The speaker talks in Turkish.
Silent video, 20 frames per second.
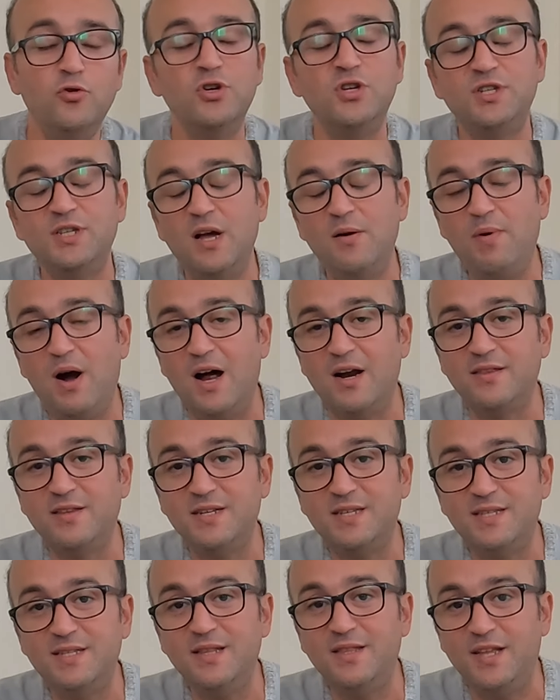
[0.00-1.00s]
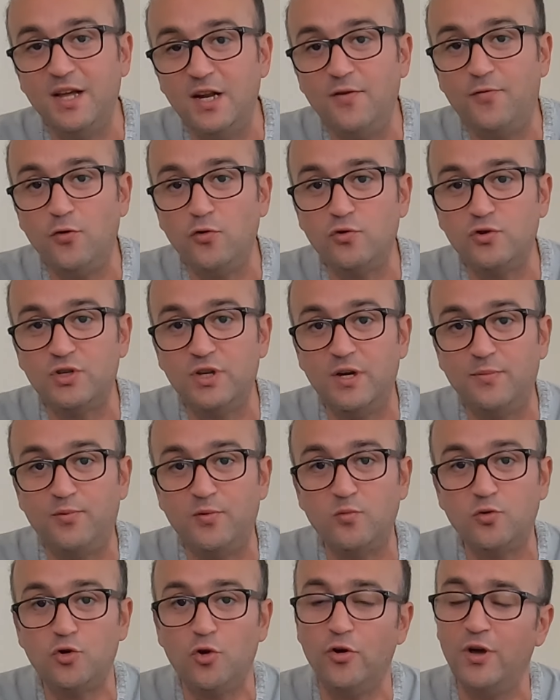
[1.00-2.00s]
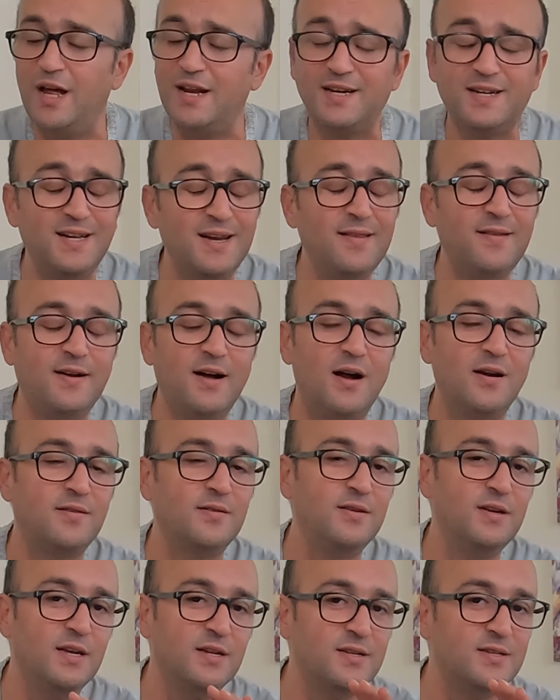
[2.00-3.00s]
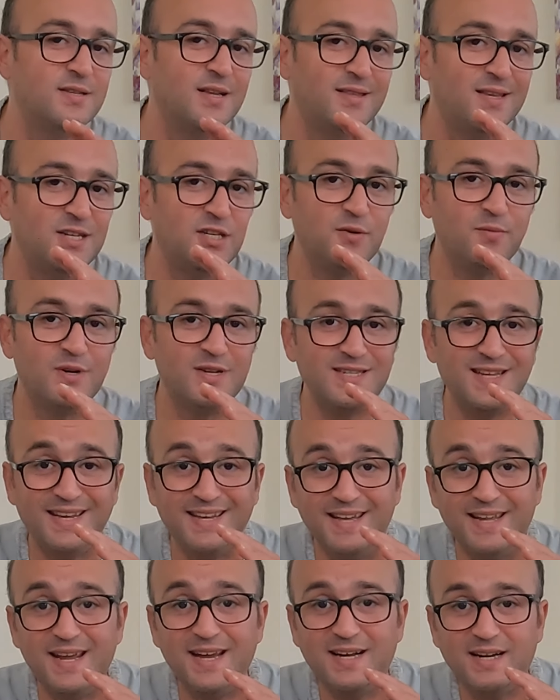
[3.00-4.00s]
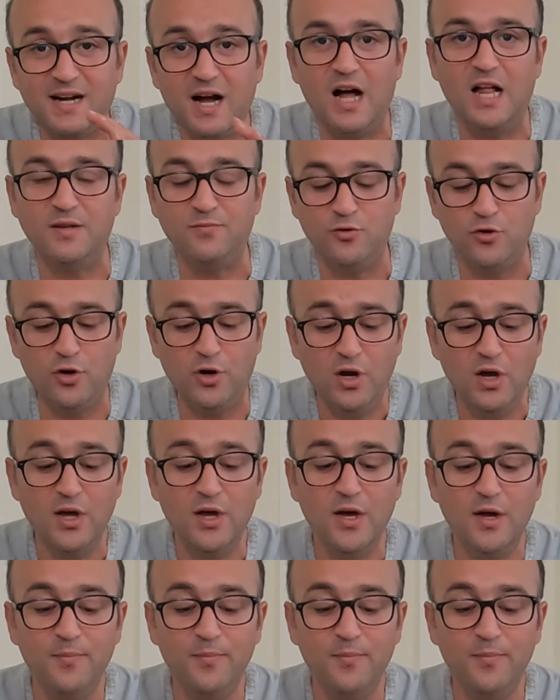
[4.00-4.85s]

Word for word: Bu işlem artık sizin telefonunuzla yapılmış oluyor. Yani kredi kartını yanınızda taşımanıza gerek kalmıyor.